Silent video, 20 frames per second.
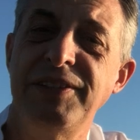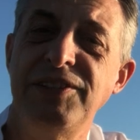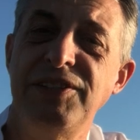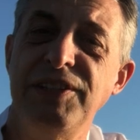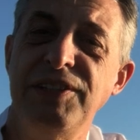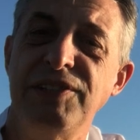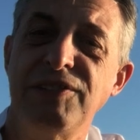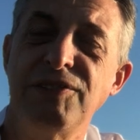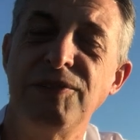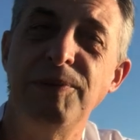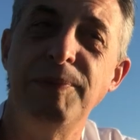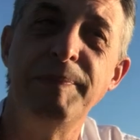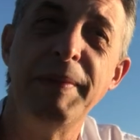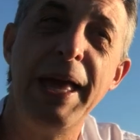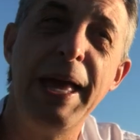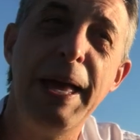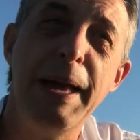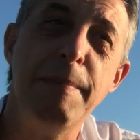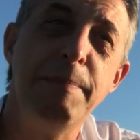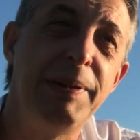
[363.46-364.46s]
disso.
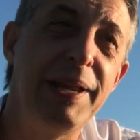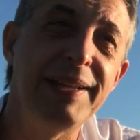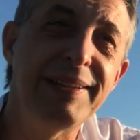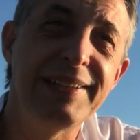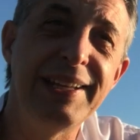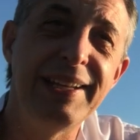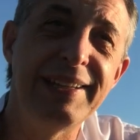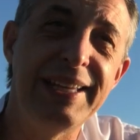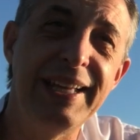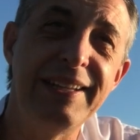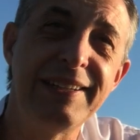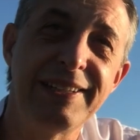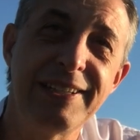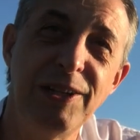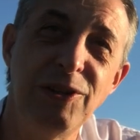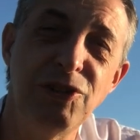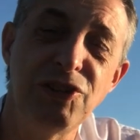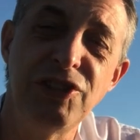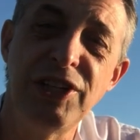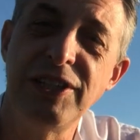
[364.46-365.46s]
Prestem
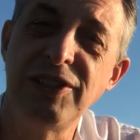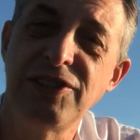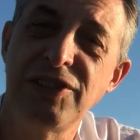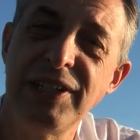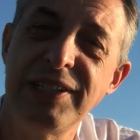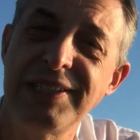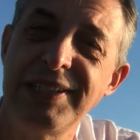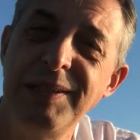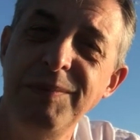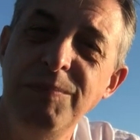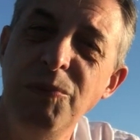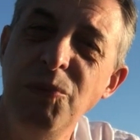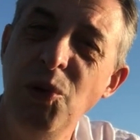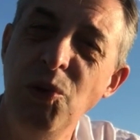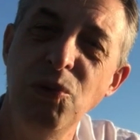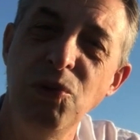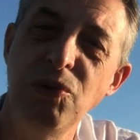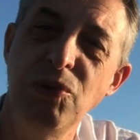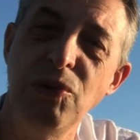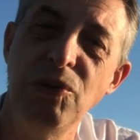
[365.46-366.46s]
atenção, gente, esse
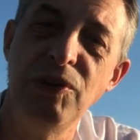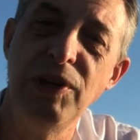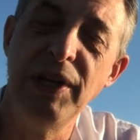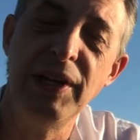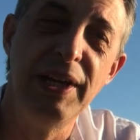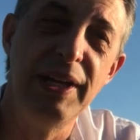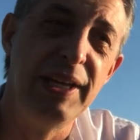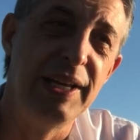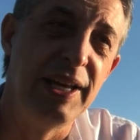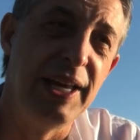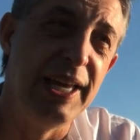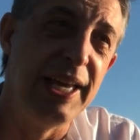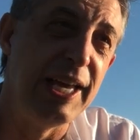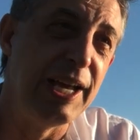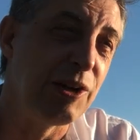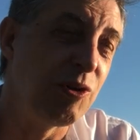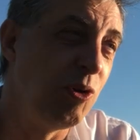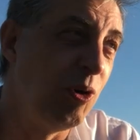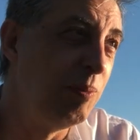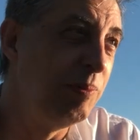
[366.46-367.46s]
mundo
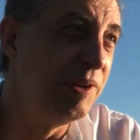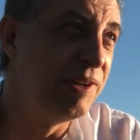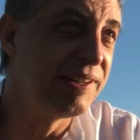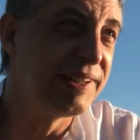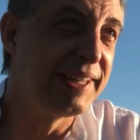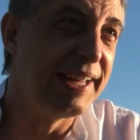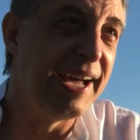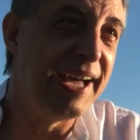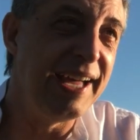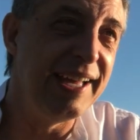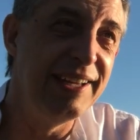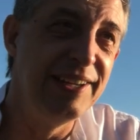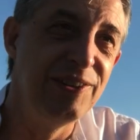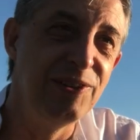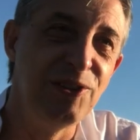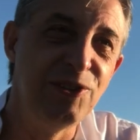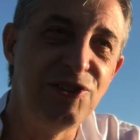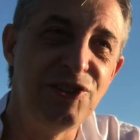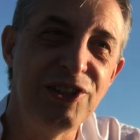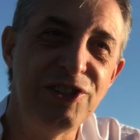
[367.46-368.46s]
é, como está
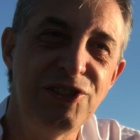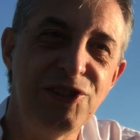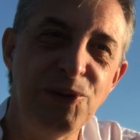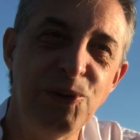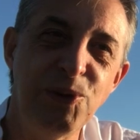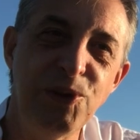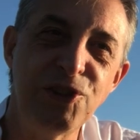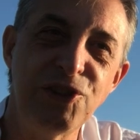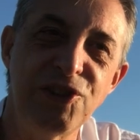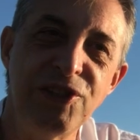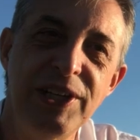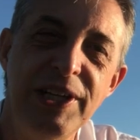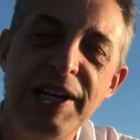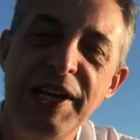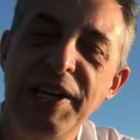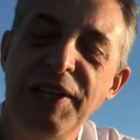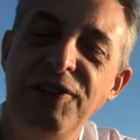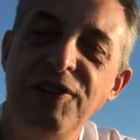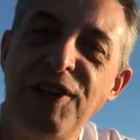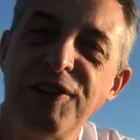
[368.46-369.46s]
no dia de hoje.
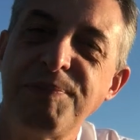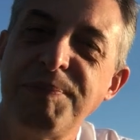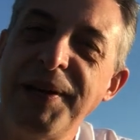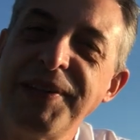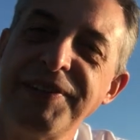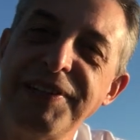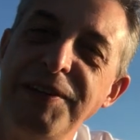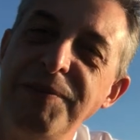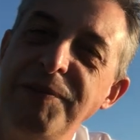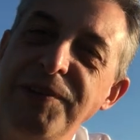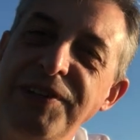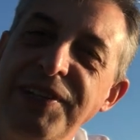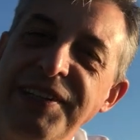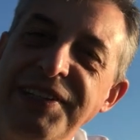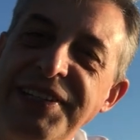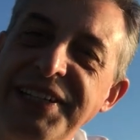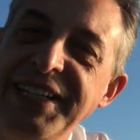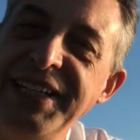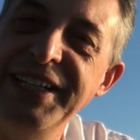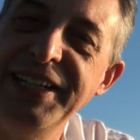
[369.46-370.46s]
Nós passamos
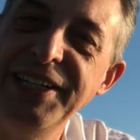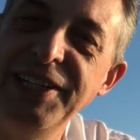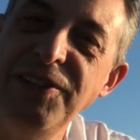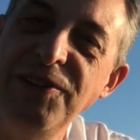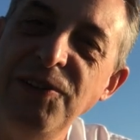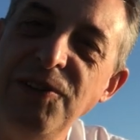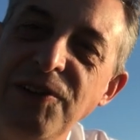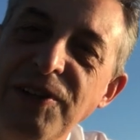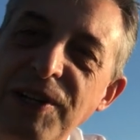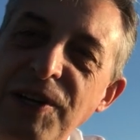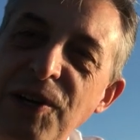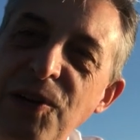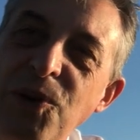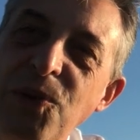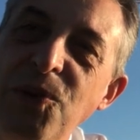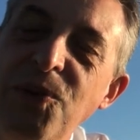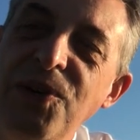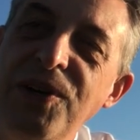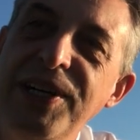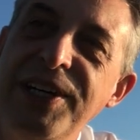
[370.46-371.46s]
esse ano,
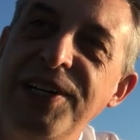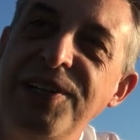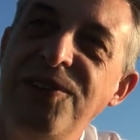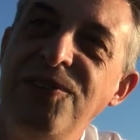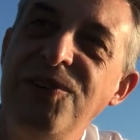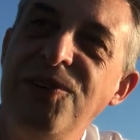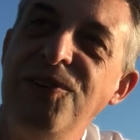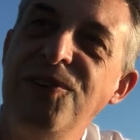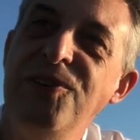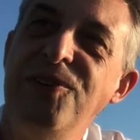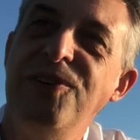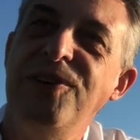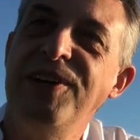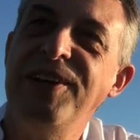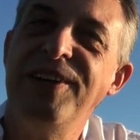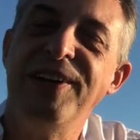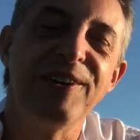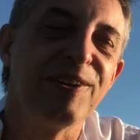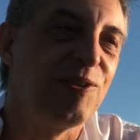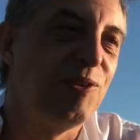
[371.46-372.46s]
um ano
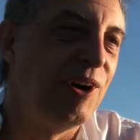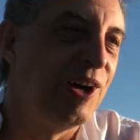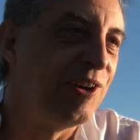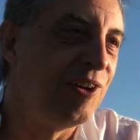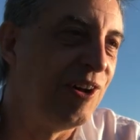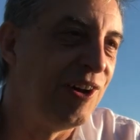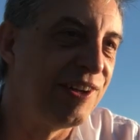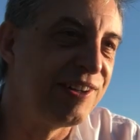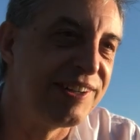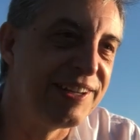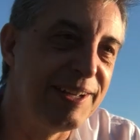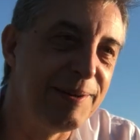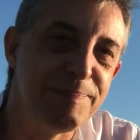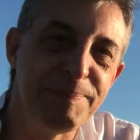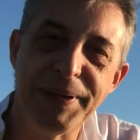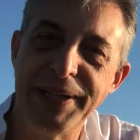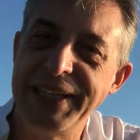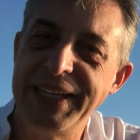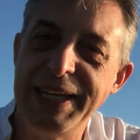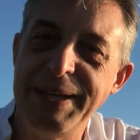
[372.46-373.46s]
com a nossa
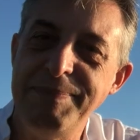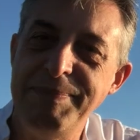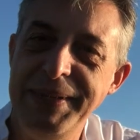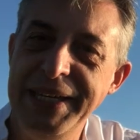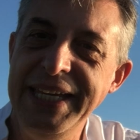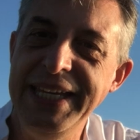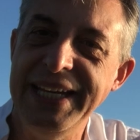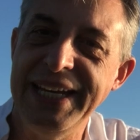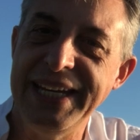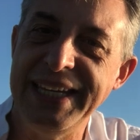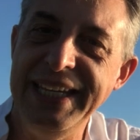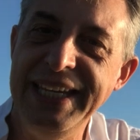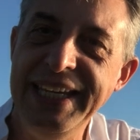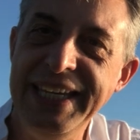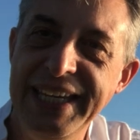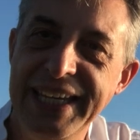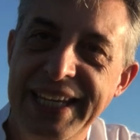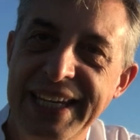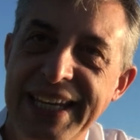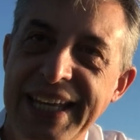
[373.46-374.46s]
pandemia
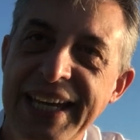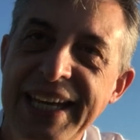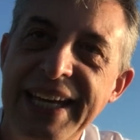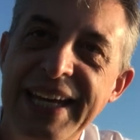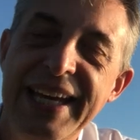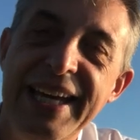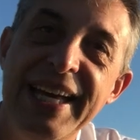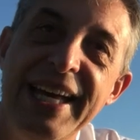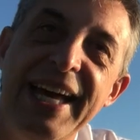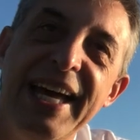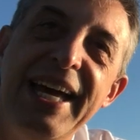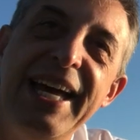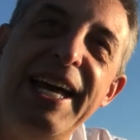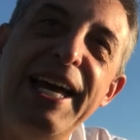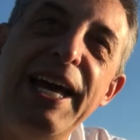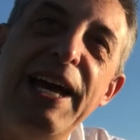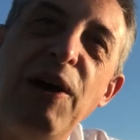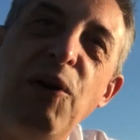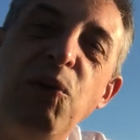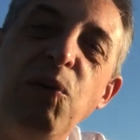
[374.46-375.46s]
aí, né?
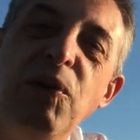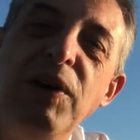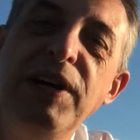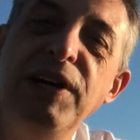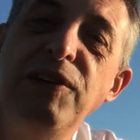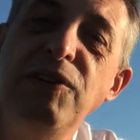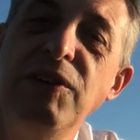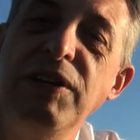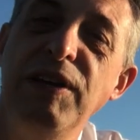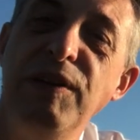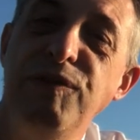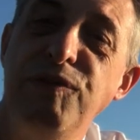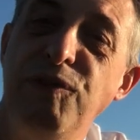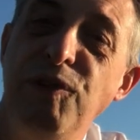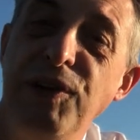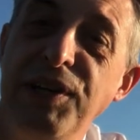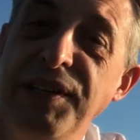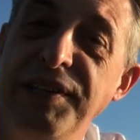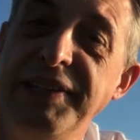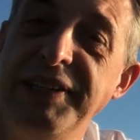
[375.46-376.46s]
É, um ano que
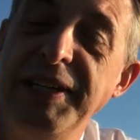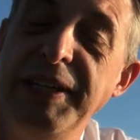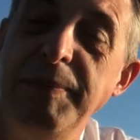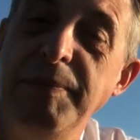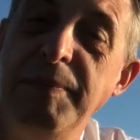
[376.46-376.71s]
foi assim